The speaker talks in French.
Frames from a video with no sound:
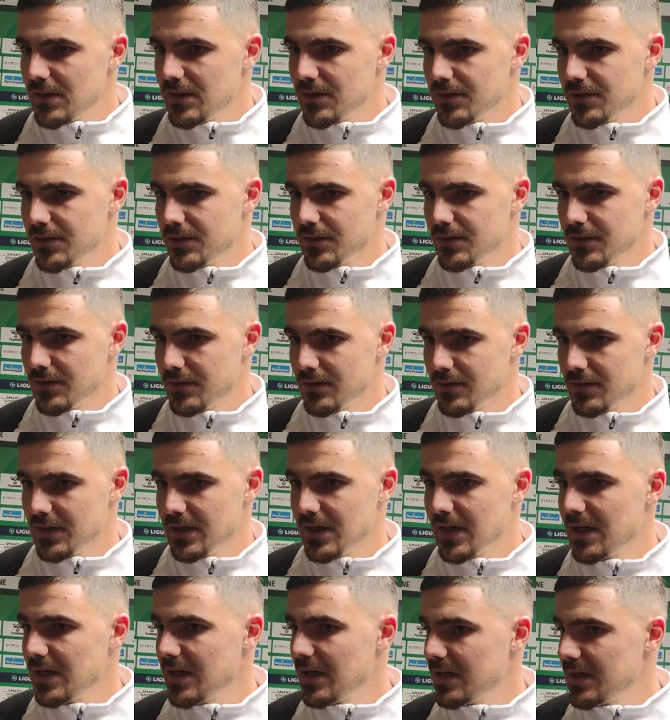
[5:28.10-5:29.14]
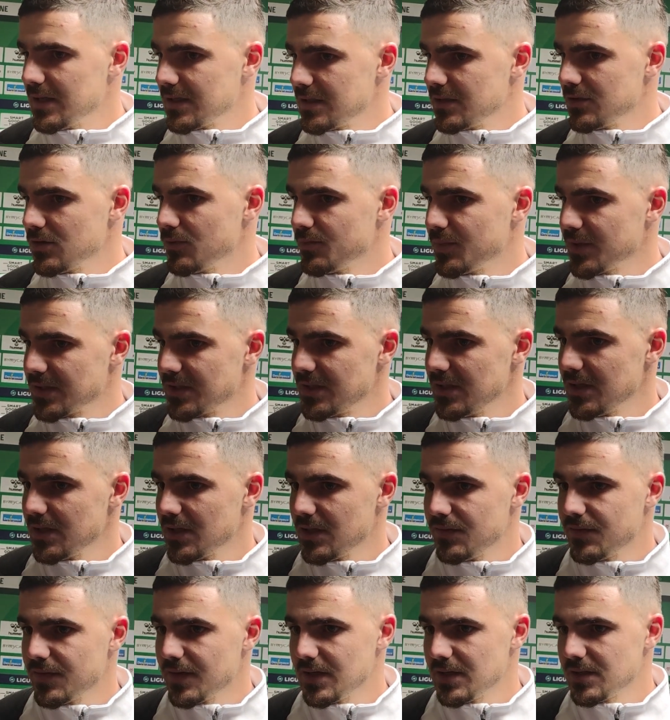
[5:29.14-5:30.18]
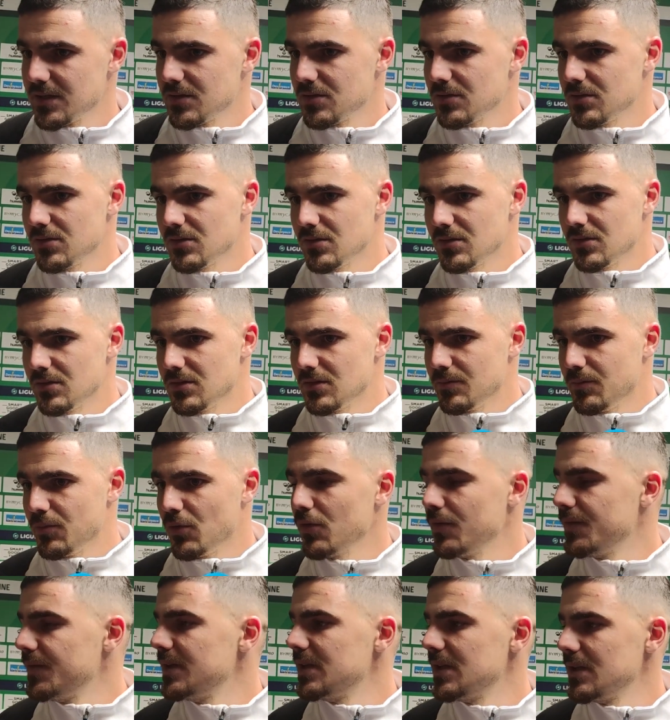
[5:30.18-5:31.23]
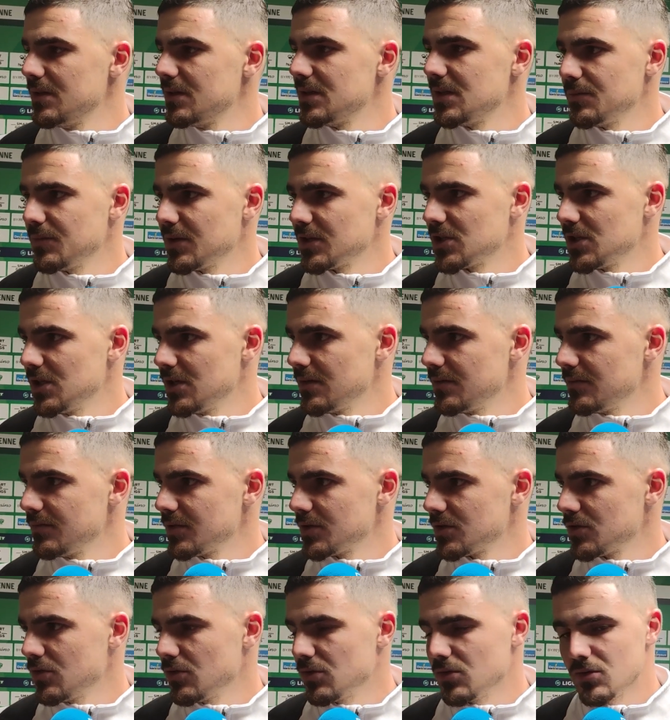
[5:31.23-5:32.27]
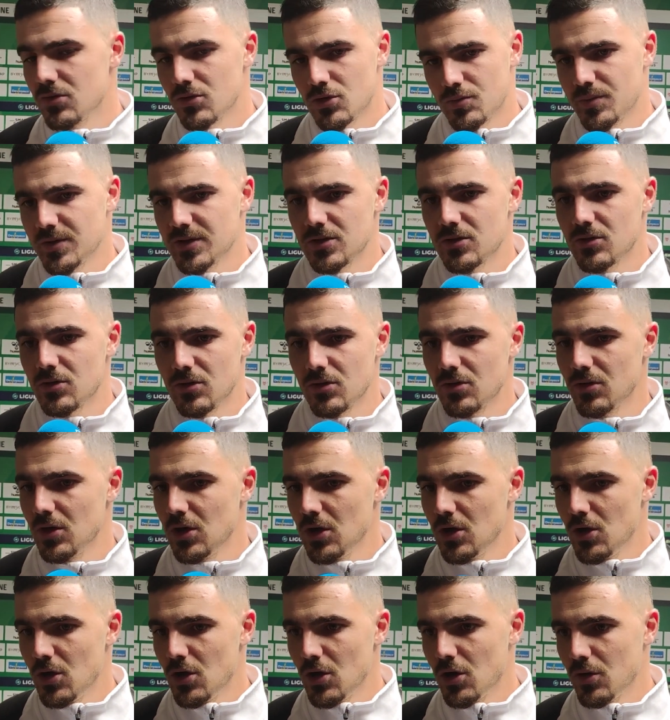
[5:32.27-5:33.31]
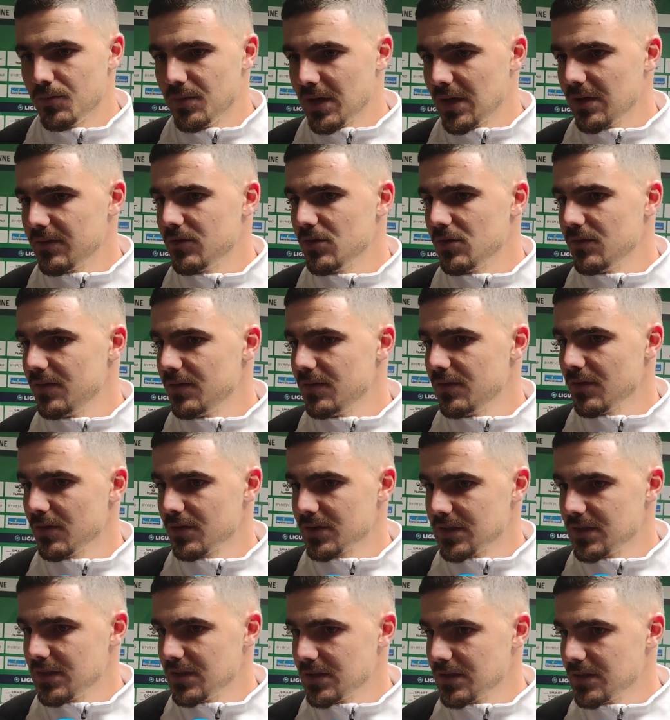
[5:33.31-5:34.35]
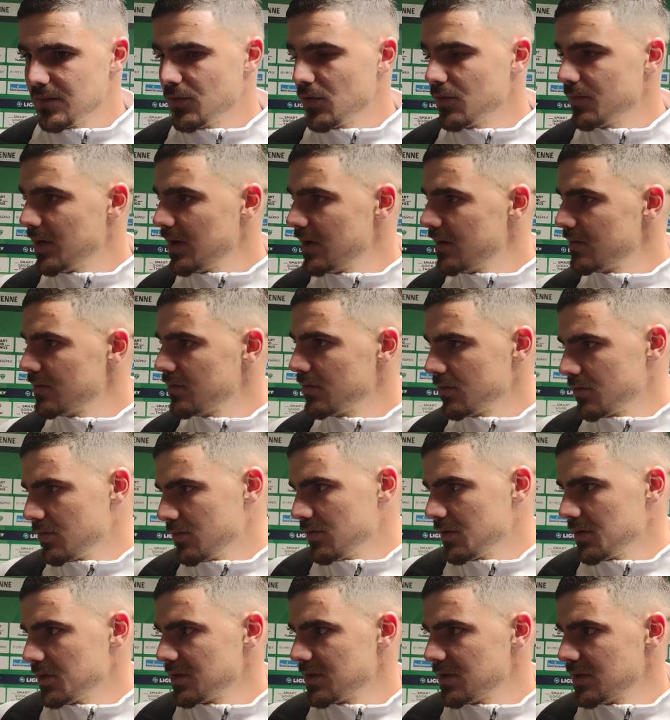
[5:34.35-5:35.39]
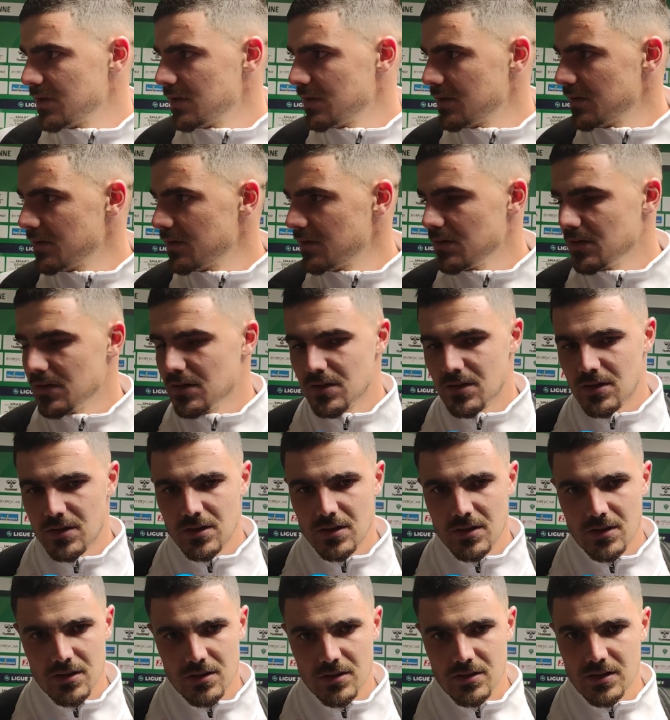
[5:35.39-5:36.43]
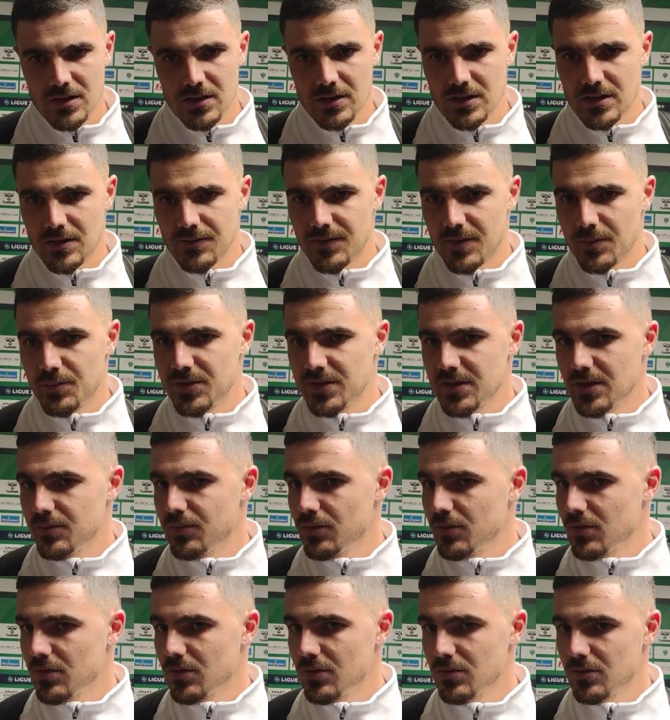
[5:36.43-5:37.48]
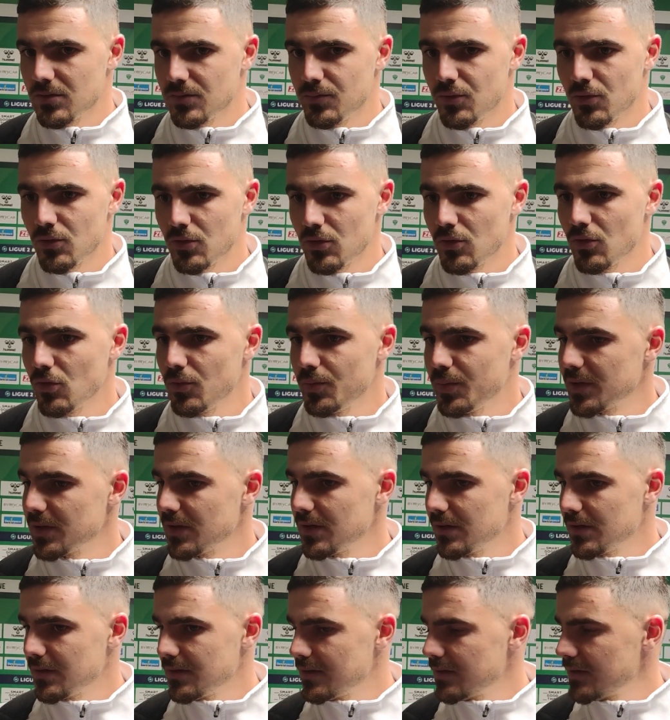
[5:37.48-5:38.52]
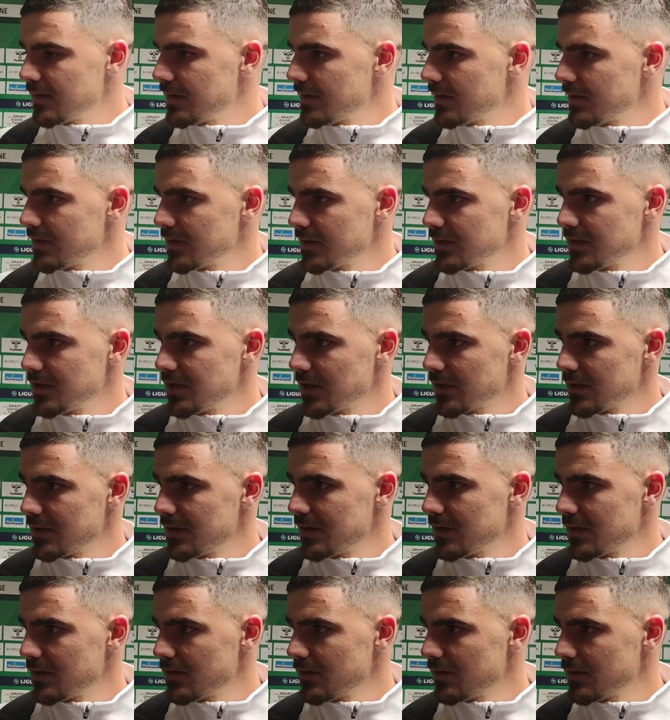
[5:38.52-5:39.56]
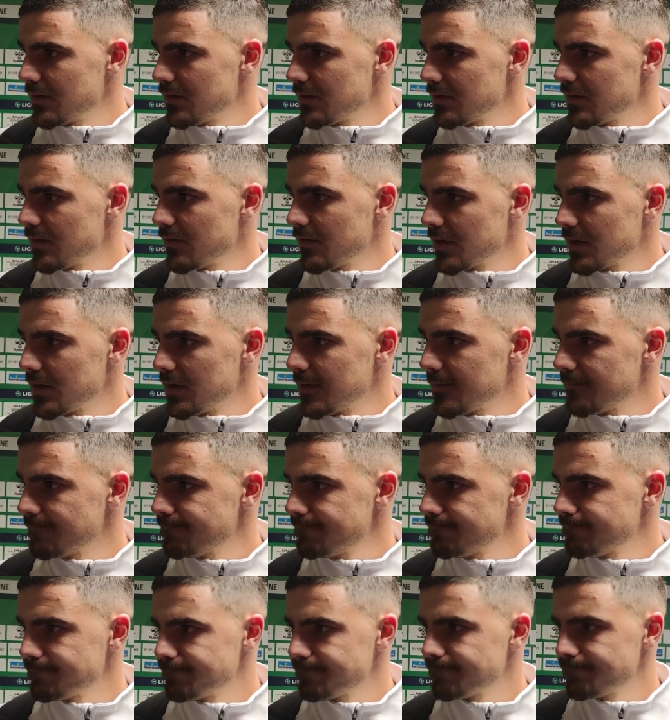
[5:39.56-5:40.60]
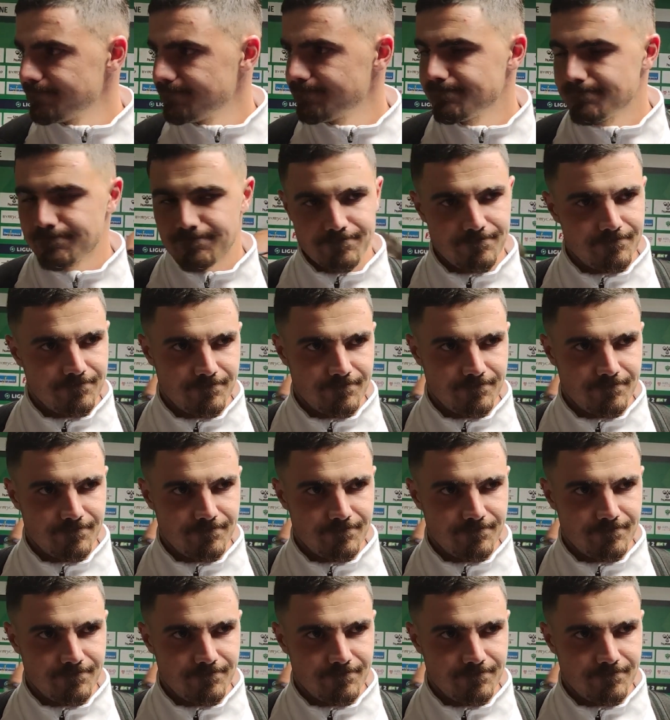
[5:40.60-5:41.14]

euh, galère la saison passée qu'il fallait se profiter de ces matchs-là. Parce que euh, je pense qu'on mérite de vivre ces, moments. Donc voilà, ça, ça, me fait plaisir pour, euh, le groupe en, en entièreté d'avoir gagné.